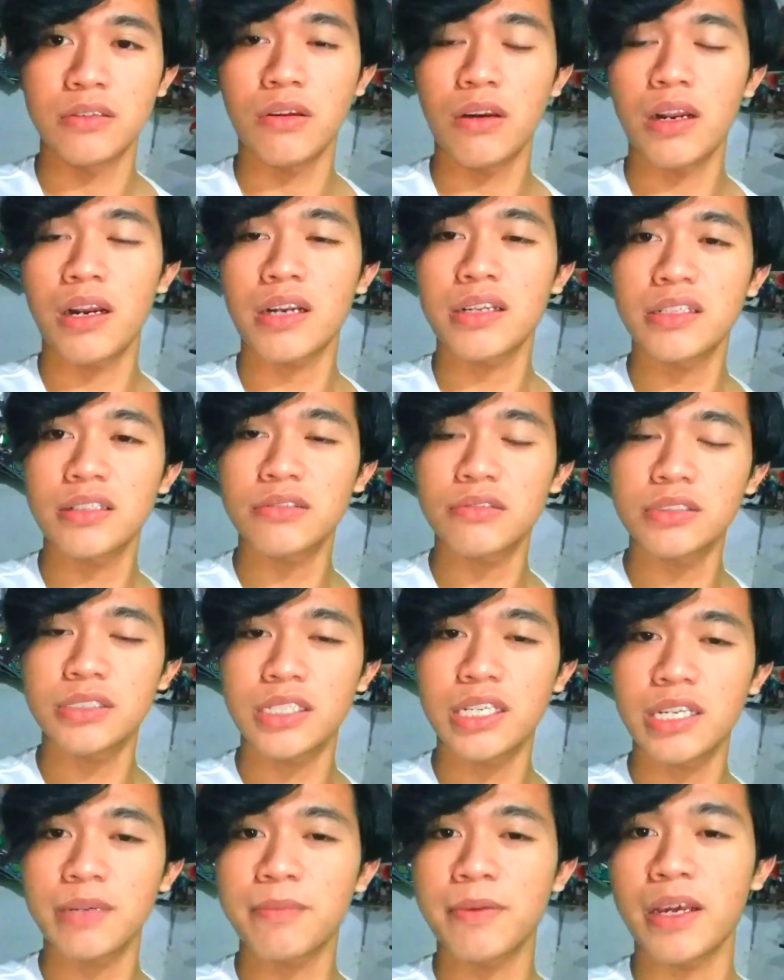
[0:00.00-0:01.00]
dolarnya tuh
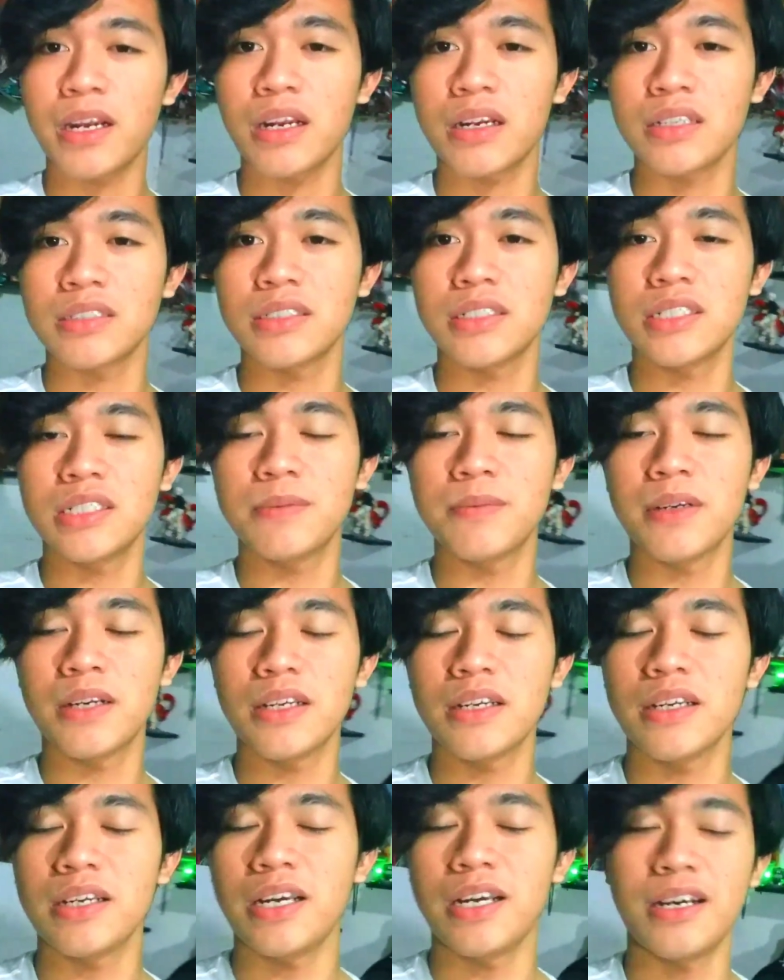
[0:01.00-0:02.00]
jadi merah guys yang
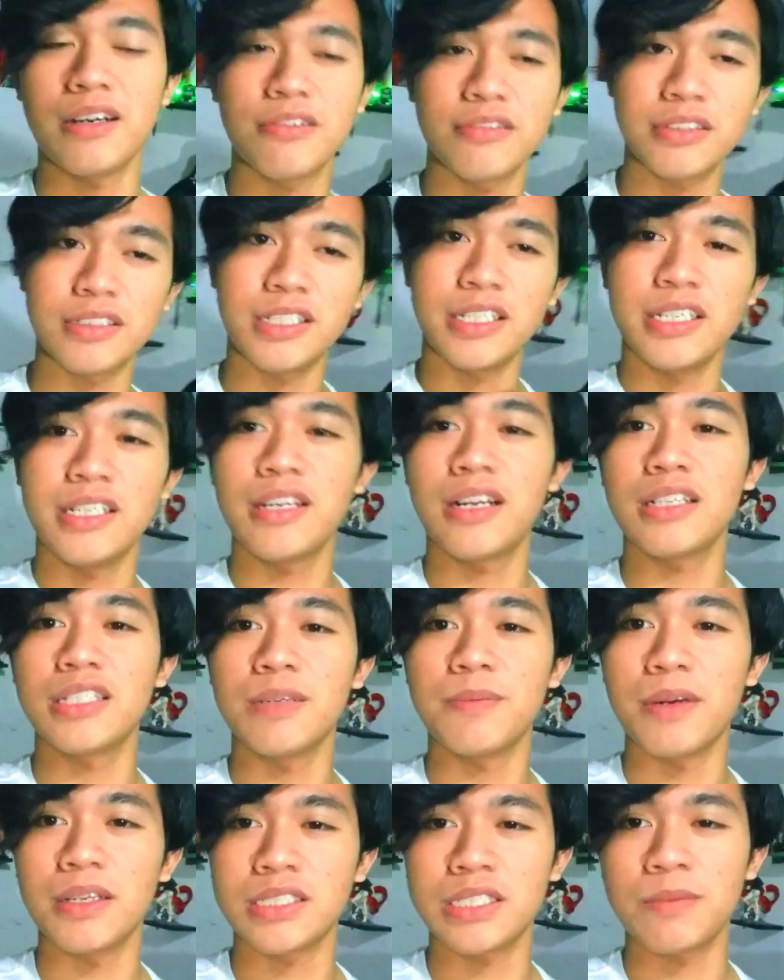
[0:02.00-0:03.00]
dimana ya aku jadi ya
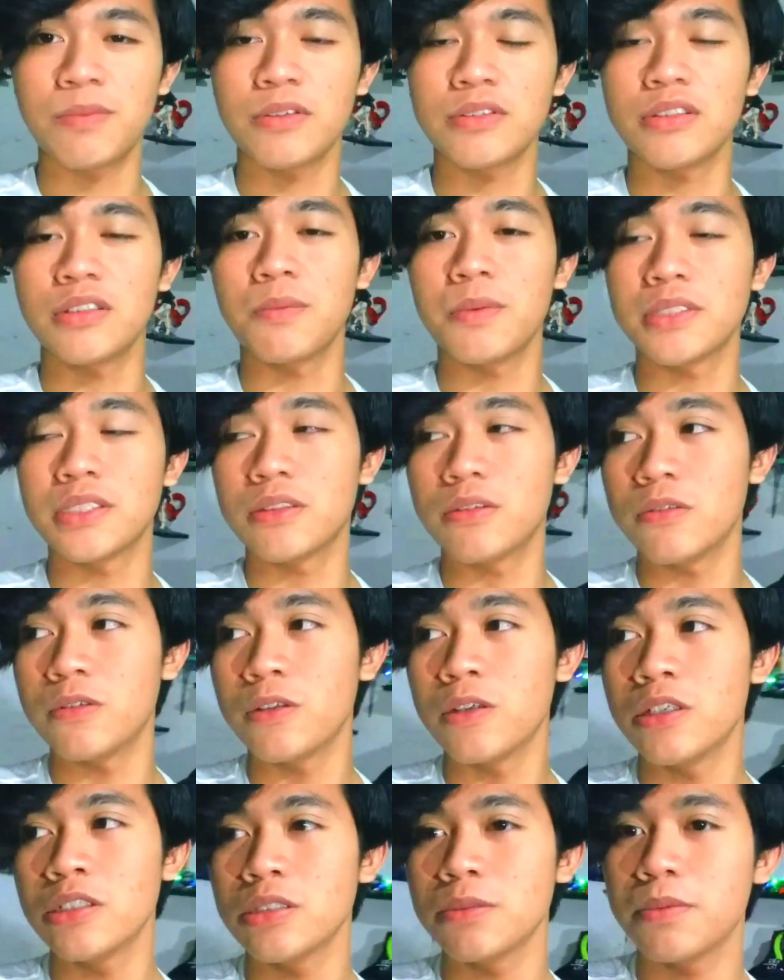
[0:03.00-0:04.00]
rada malas upload coy pas itu
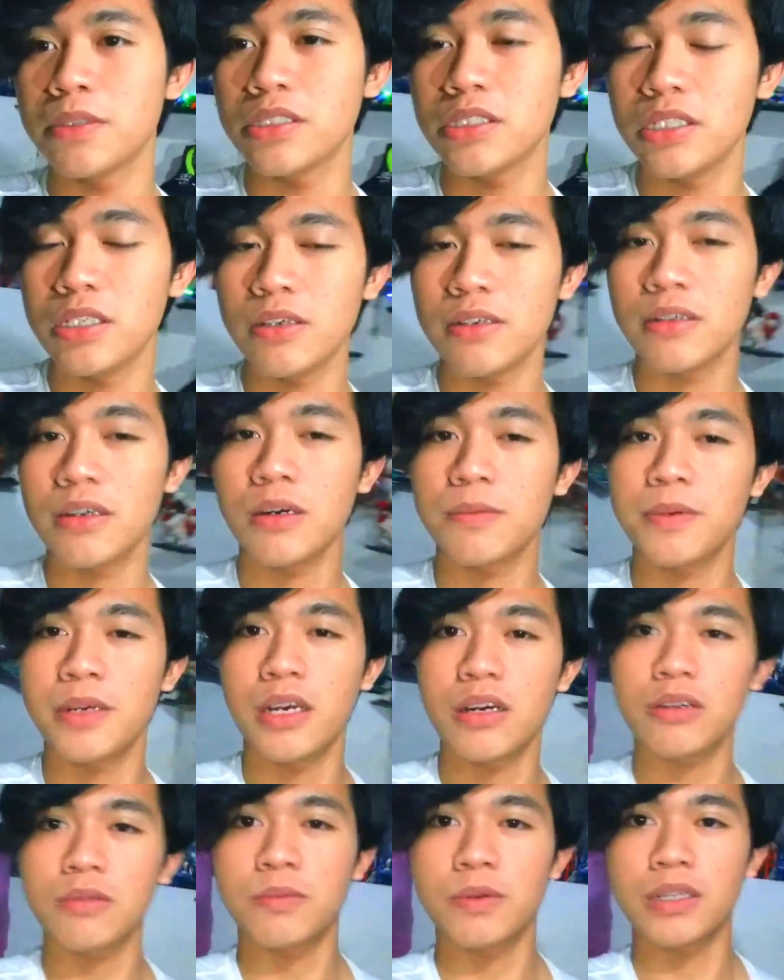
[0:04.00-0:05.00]
di apa
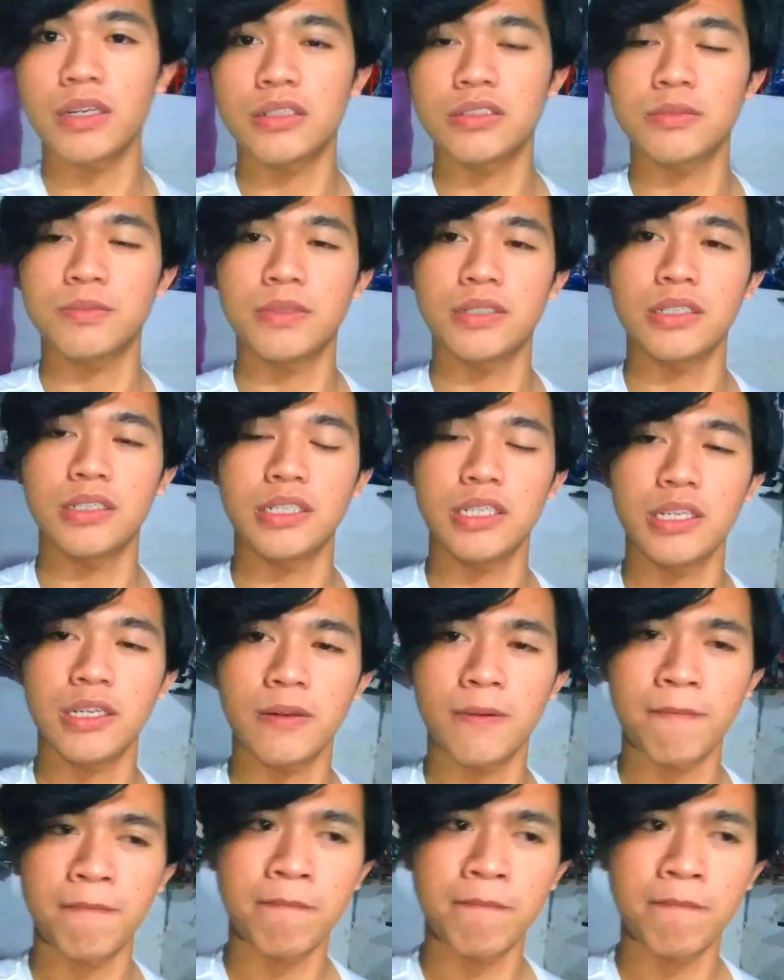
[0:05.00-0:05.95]
ya aku balon coba ini